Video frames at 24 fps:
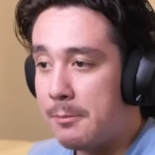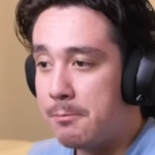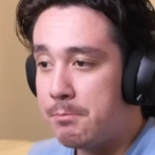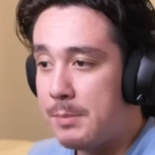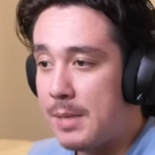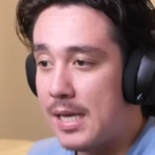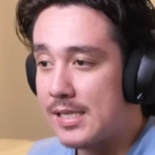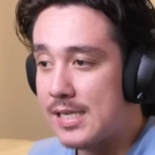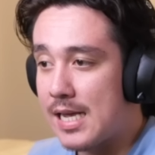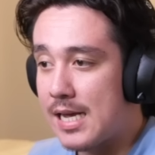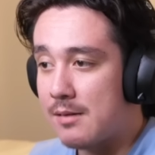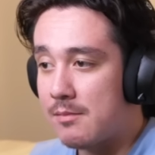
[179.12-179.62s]
い
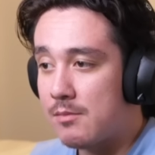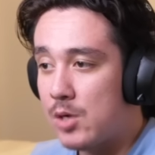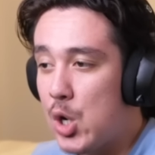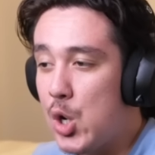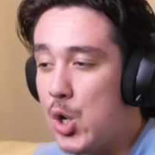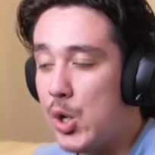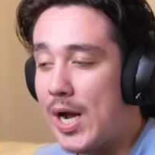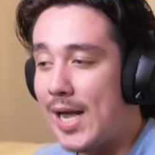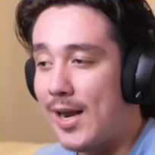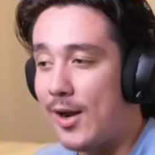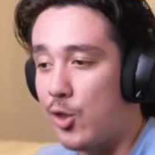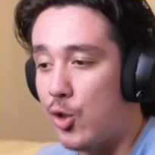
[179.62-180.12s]
皆さん
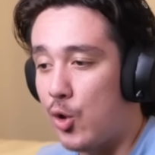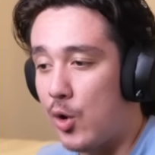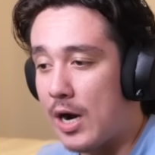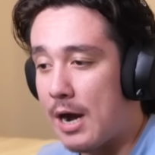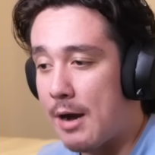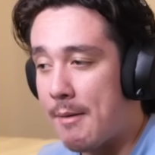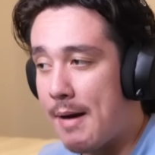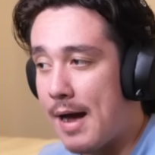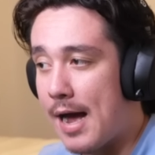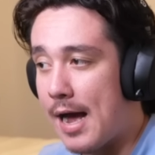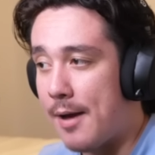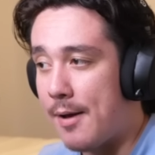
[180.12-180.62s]
今回の動
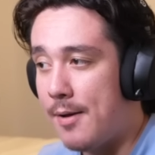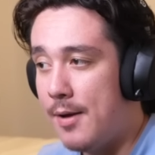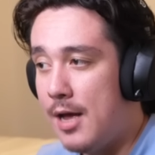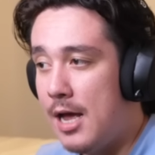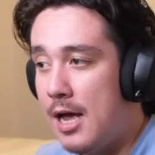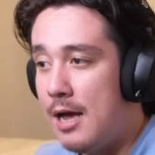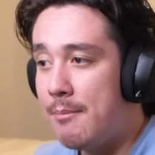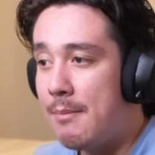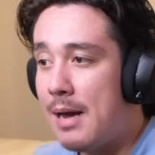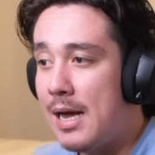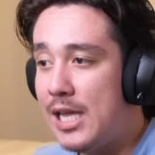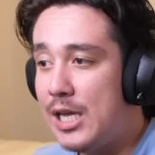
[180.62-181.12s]
画は
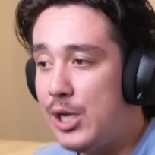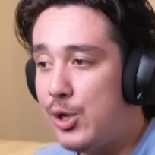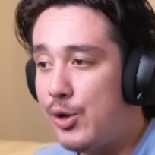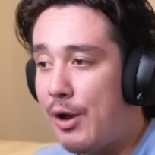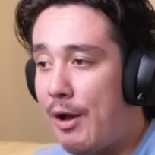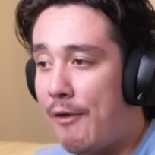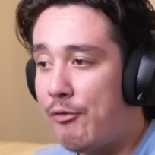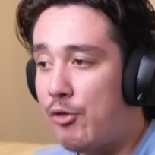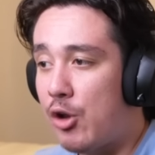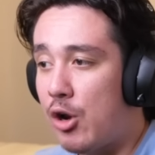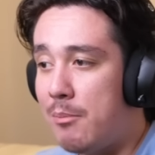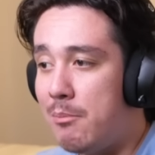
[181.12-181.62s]

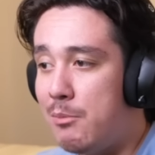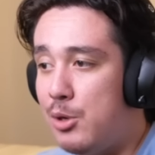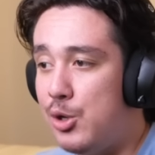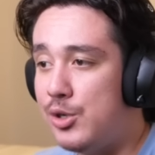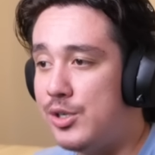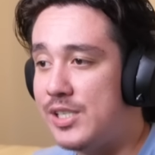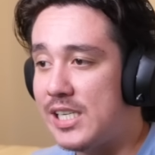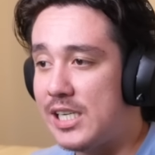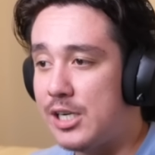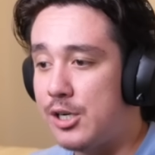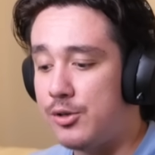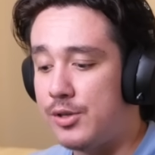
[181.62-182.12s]
マインクラフトの
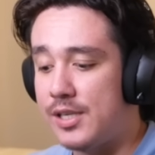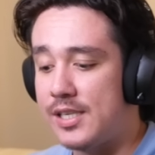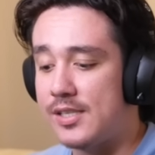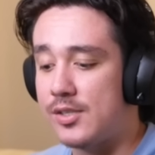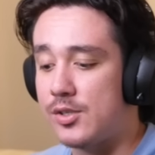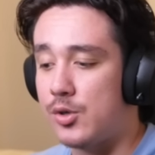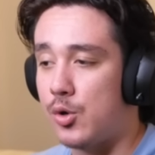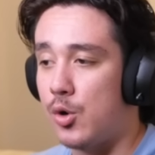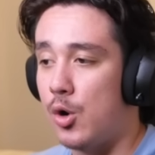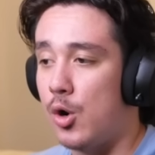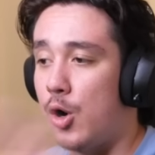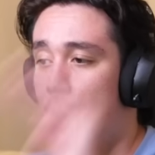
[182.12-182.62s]

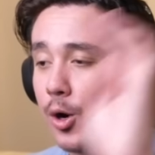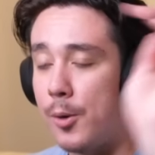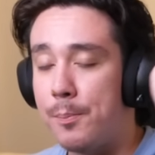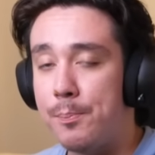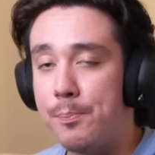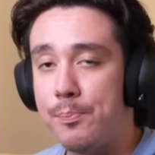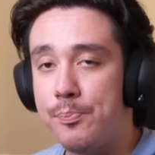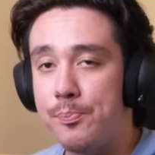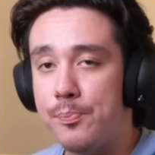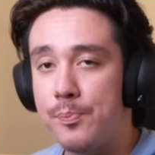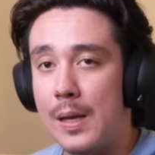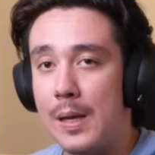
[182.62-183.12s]
ミュージックディスクを